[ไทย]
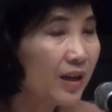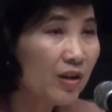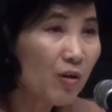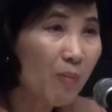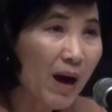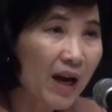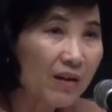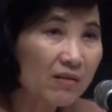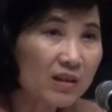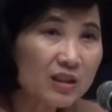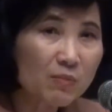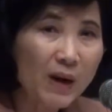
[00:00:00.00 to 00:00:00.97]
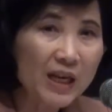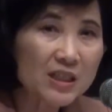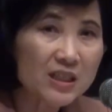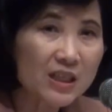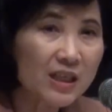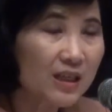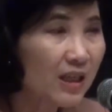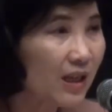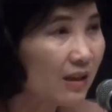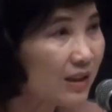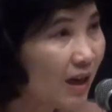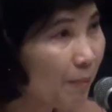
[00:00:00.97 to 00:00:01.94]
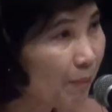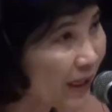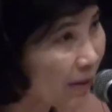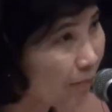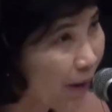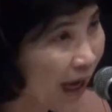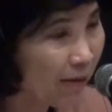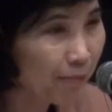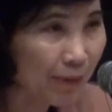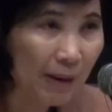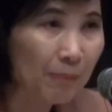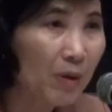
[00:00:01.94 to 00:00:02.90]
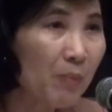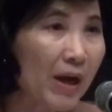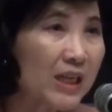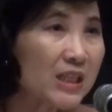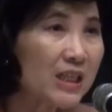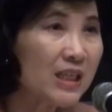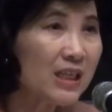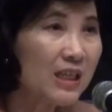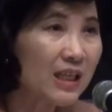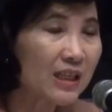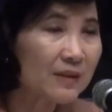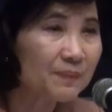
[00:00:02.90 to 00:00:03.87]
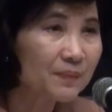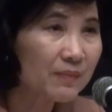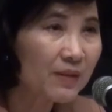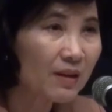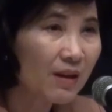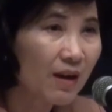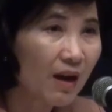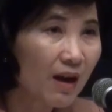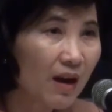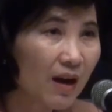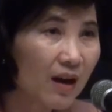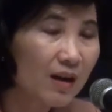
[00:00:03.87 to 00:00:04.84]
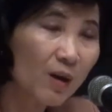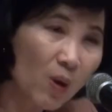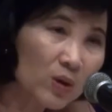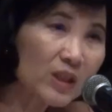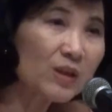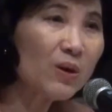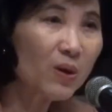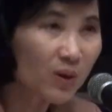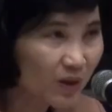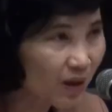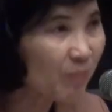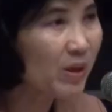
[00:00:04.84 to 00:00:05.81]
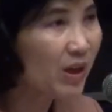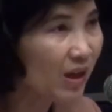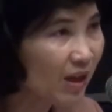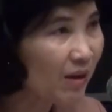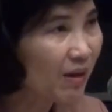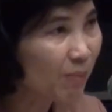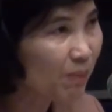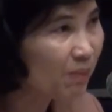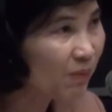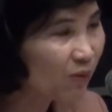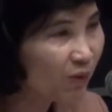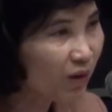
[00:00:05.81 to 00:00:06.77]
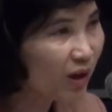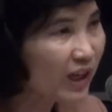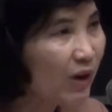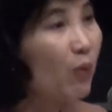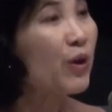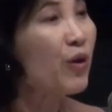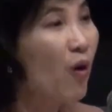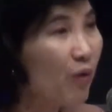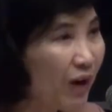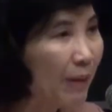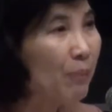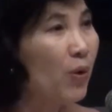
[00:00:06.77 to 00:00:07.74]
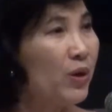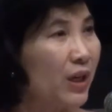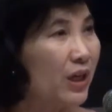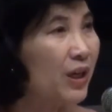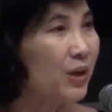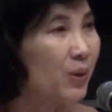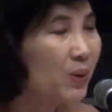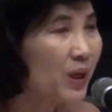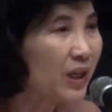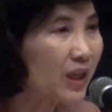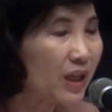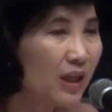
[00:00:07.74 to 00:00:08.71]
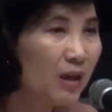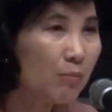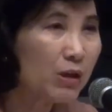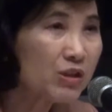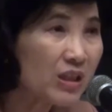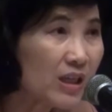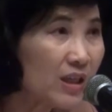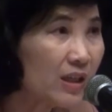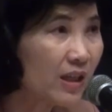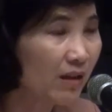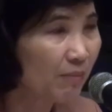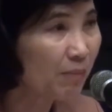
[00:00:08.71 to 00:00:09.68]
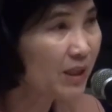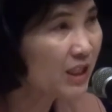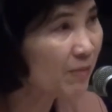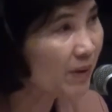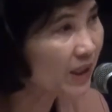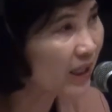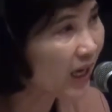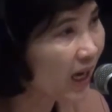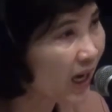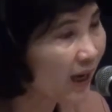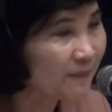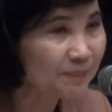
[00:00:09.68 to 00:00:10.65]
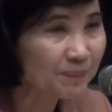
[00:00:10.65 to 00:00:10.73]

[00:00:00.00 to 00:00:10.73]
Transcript: นโยบายของรัฐบาลจีนเนี่ยถ้าเปลี่ยนแปลงปรับมาใหม่ทีเนี่ยโลกทั้งโลกก็มีเขาเรียกว่ารองรับผลอันนั้นด้วยเพราะจีนเนี่ยไม่ใช่เป็นแค่